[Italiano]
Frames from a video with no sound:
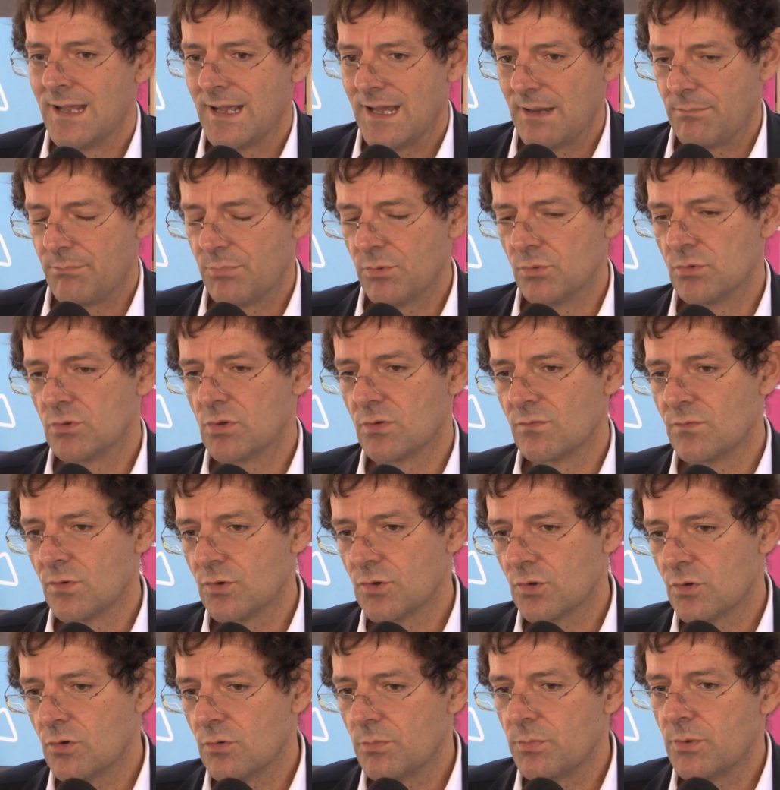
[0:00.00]
appunto il
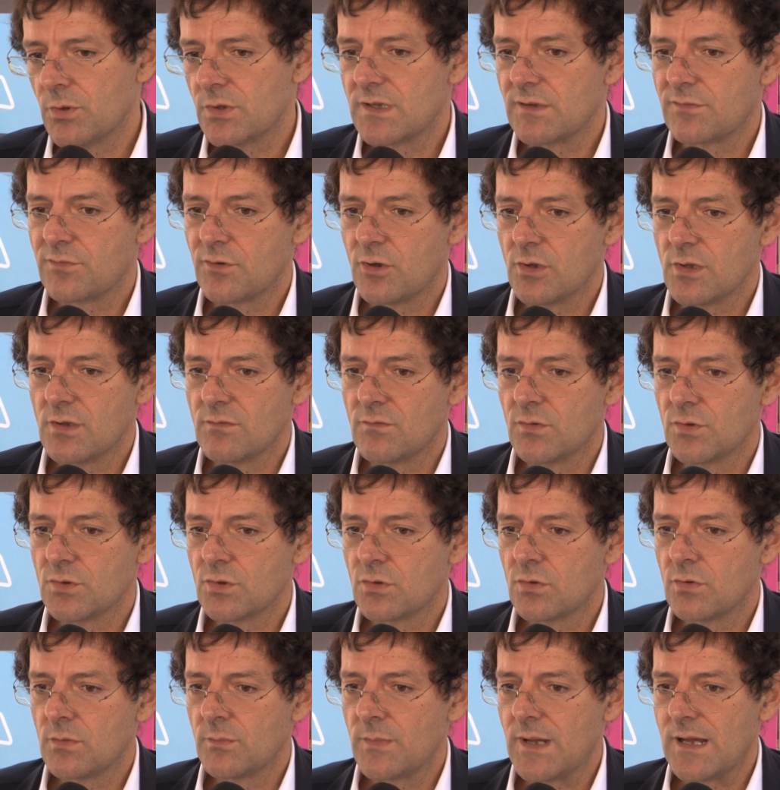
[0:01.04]
voto col portafoglio e il voto
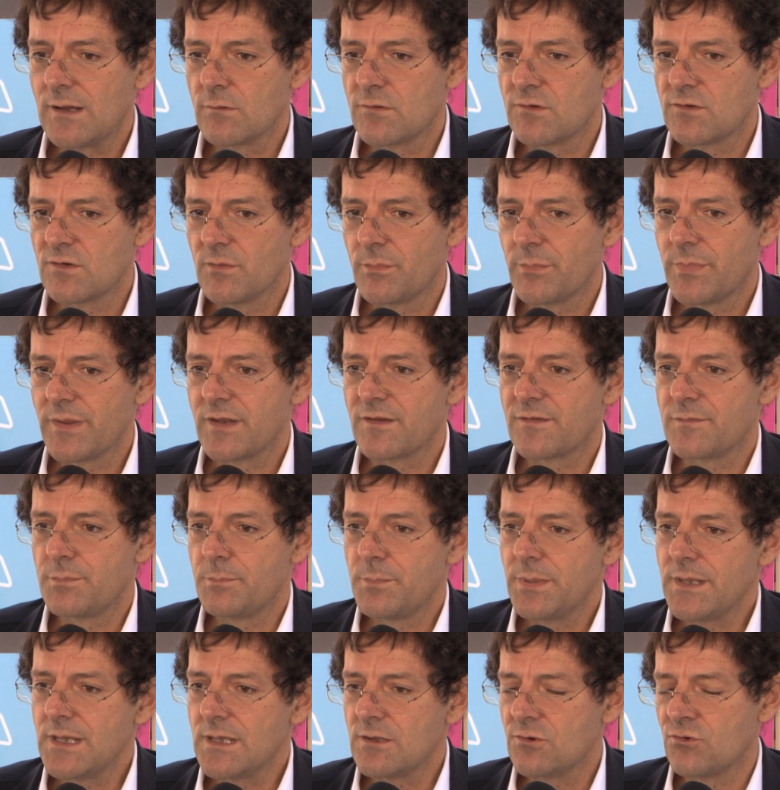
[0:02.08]
col mouse per
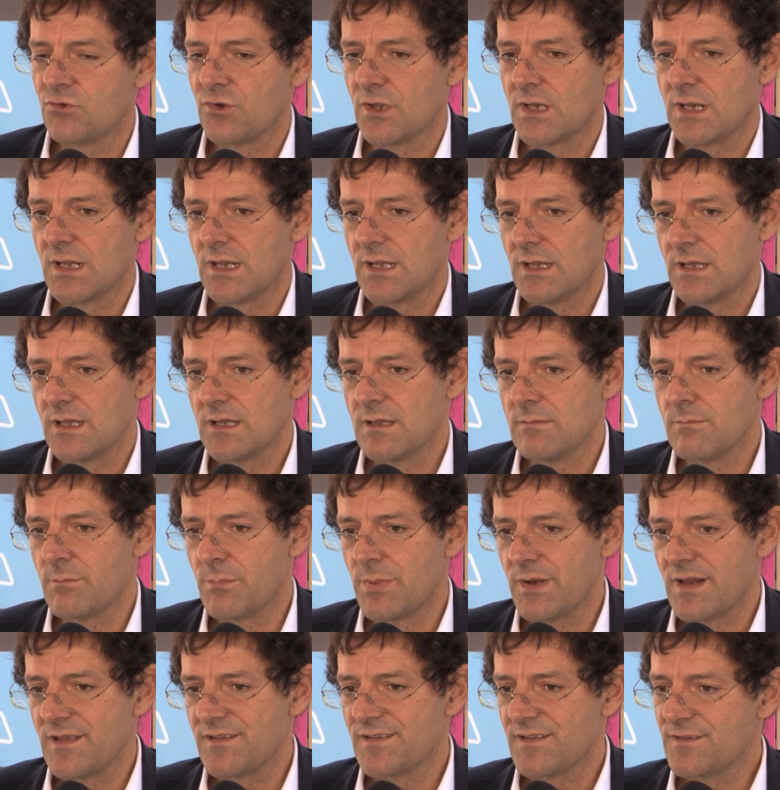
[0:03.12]
spingere
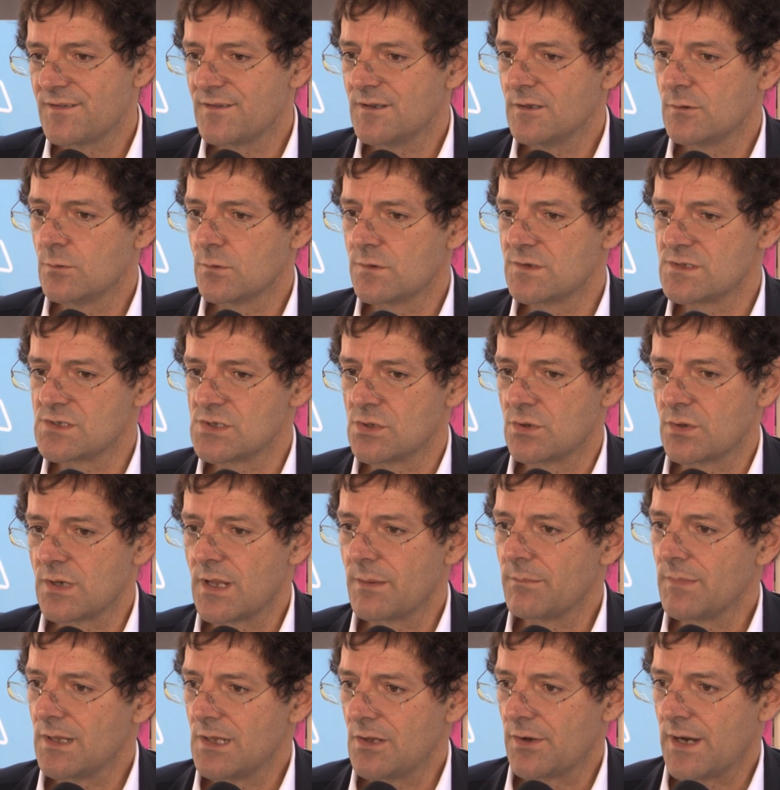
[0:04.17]
imprese e istituzioni a
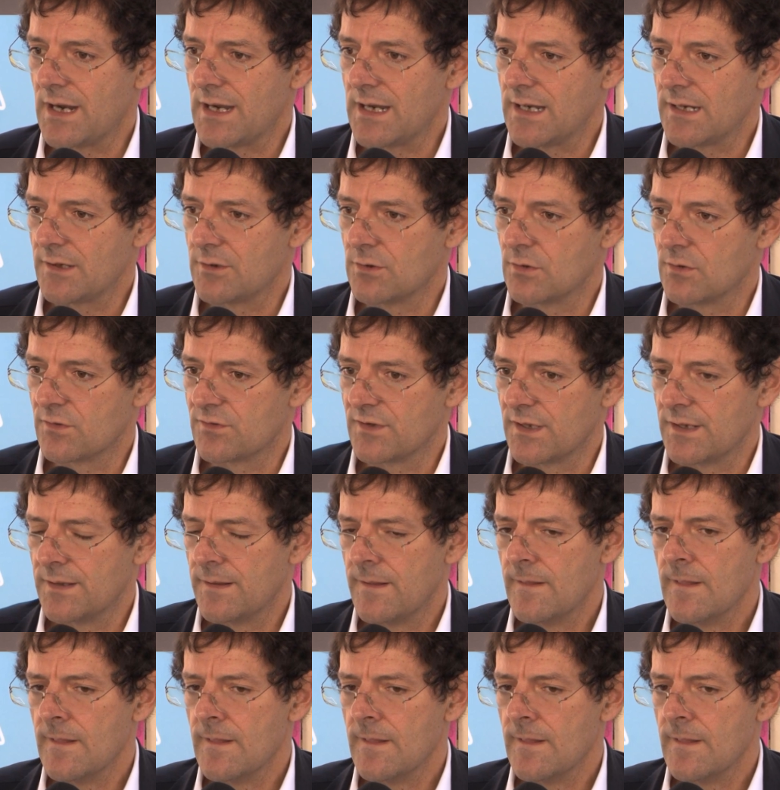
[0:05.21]
migliorare le cose.